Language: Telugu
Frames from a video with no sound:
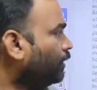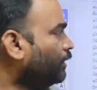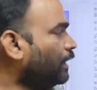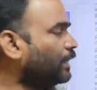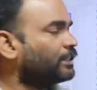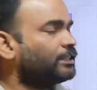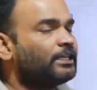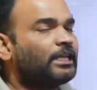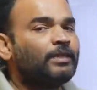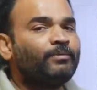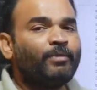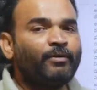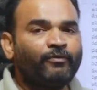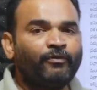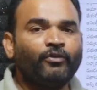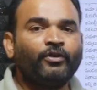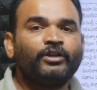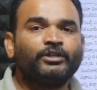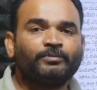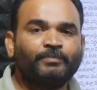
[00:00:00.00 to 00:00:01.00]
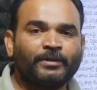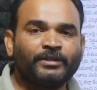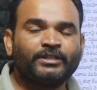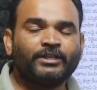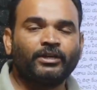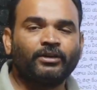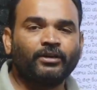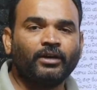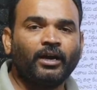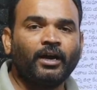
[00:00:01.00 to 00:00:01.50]
దక్షిణాదిపై ఫోకస్
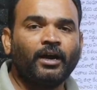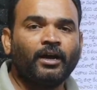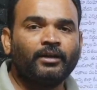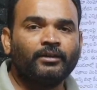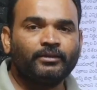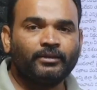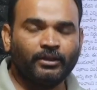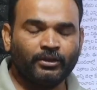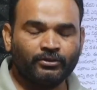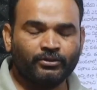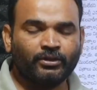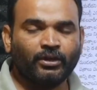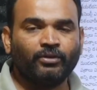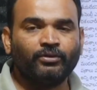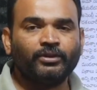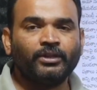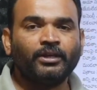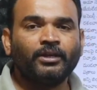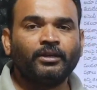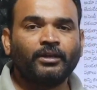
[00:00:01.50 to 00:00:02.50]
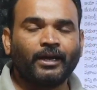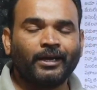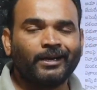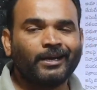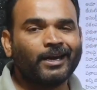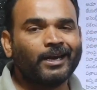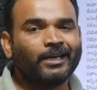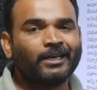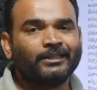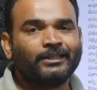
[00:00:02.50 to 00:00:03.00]
పెంచినట్టుగా తెలుస్తూ ఉంది
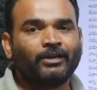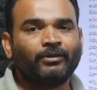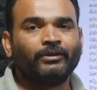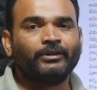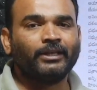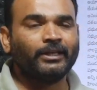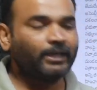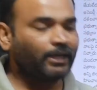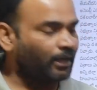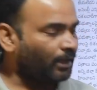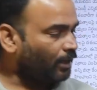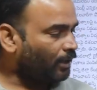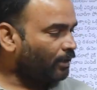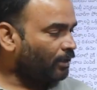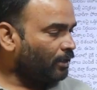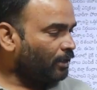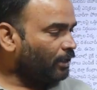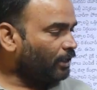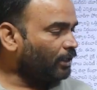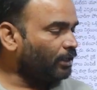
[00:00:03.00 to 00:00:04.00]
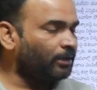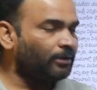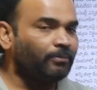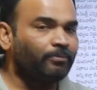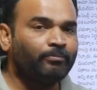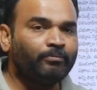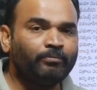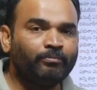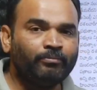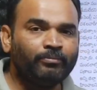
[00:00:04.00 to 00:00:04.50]
కర్ణాటక తర్వాత ఇక్కడ ఈ
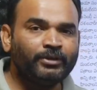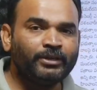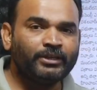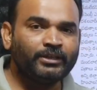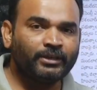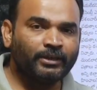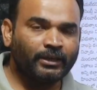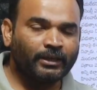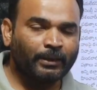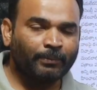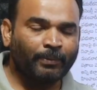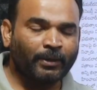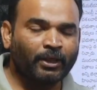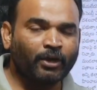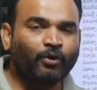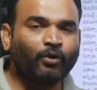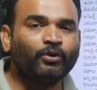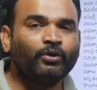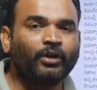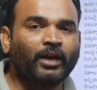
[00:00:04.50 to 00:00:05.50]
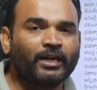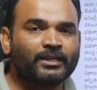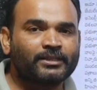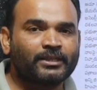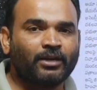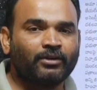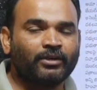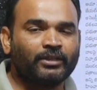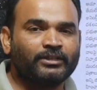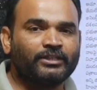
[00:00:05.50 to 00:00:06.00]
బీ ఇక పదకొండు
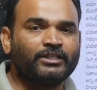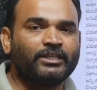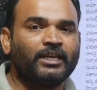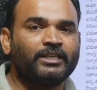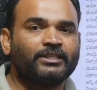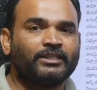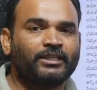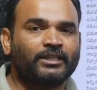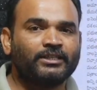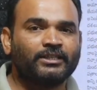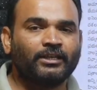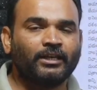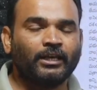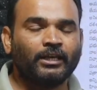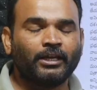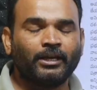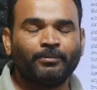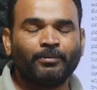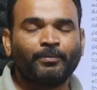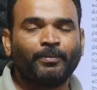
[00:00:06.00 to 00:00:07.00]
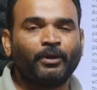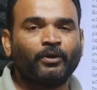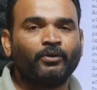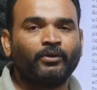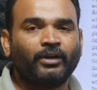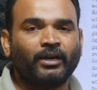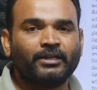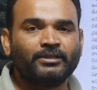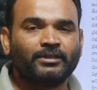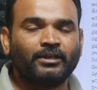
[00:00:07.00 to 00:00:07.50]
రాష్ట్రాలు ఉంటాయి చిన్న చితక కలిపి
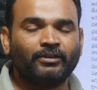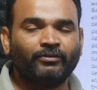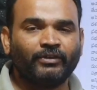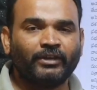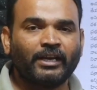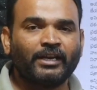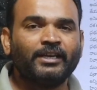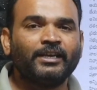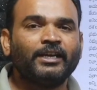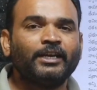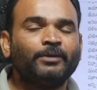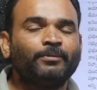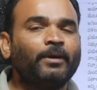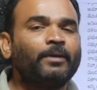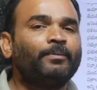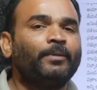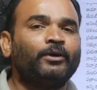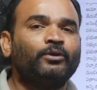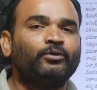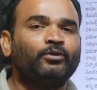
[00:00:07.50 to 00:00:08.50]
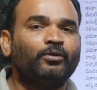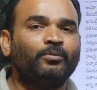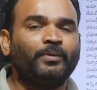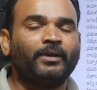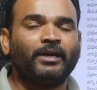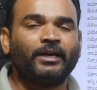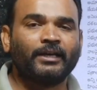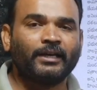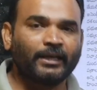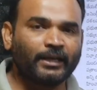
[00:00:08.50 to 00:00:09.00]
పదకొండు రాష్ట్రాలు వీటన్నిటిపై
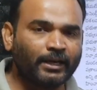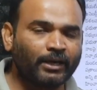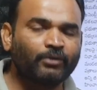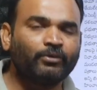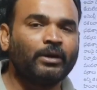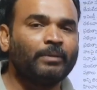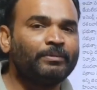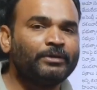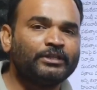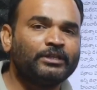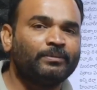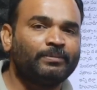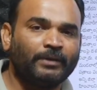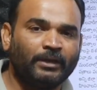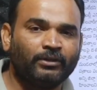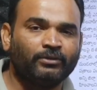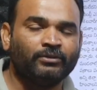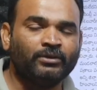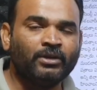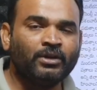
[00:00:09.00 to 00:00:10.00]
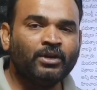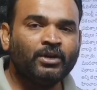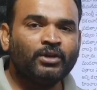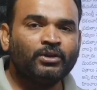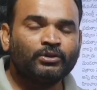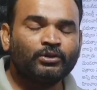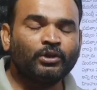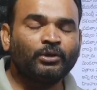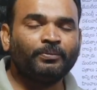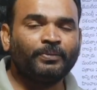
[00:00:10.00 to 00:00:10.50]
పట్టుకోల్పోయినాడు ఇక్కడ ఎక్కడ కూడా బీజేపీ లేదు
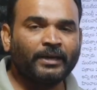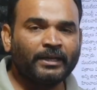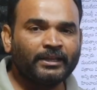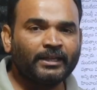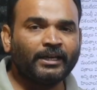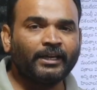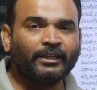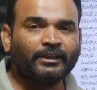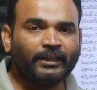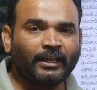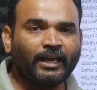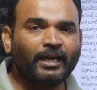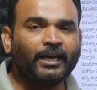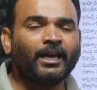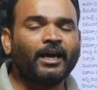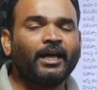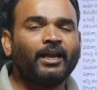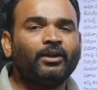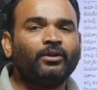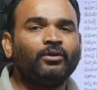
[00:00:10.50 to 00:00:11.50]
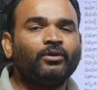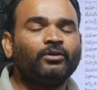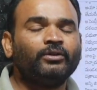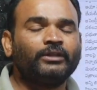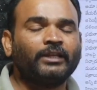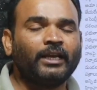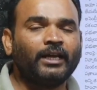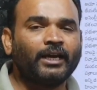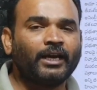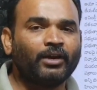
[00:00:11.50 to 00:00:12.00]
సో ఇప్పుడు ఏంటంటే తెలంగాణలో
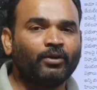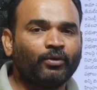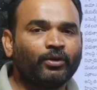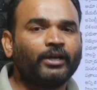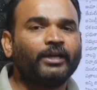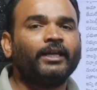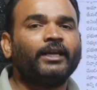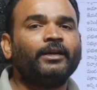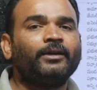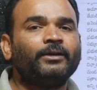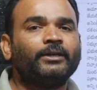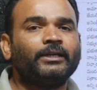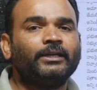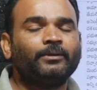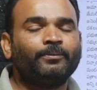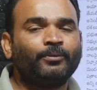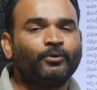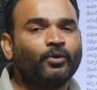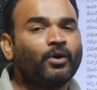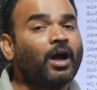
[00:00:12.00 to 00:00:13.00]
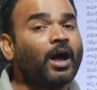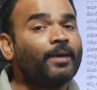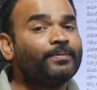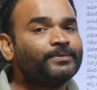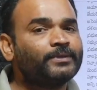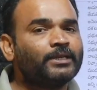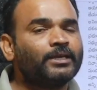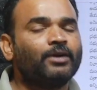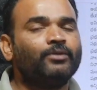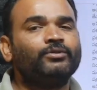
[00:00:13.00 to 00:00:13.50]
తెలంగాణ ఒక్కటే ఇప్పుడు ఒక
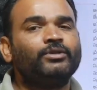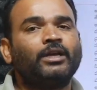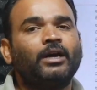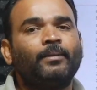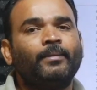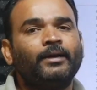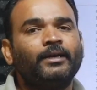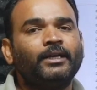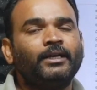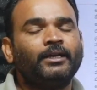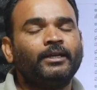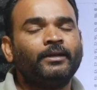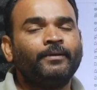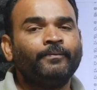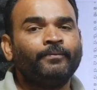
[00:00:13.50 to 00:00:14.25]
ఆప్షన్గా ఉంది కాబట్టి